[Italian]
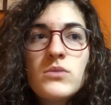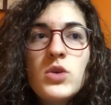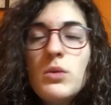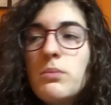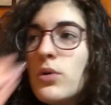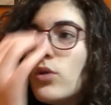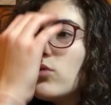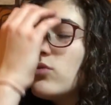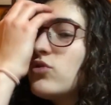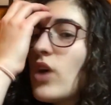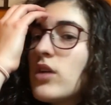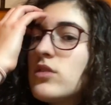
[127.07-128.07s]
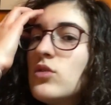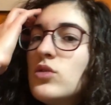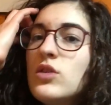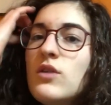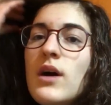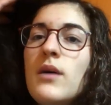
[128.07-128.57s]
io boh, cioè se non
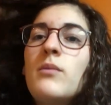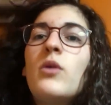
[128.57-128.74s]
doveva...